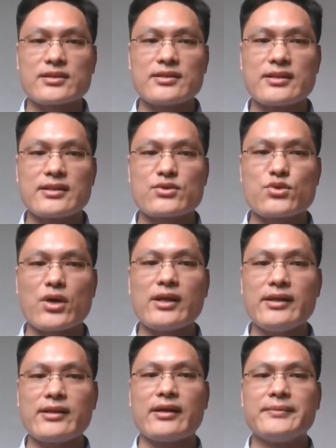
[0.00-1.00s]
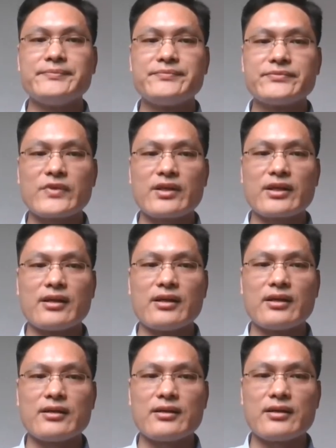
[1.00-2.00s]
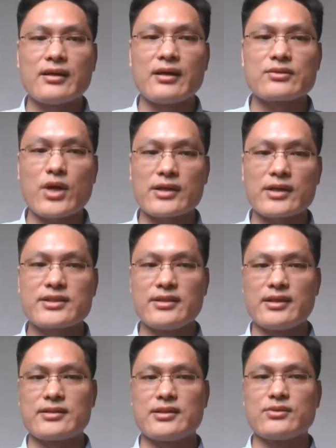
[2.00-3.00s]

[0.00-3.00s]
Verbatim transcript: 从政治、经济、社会的形态来说，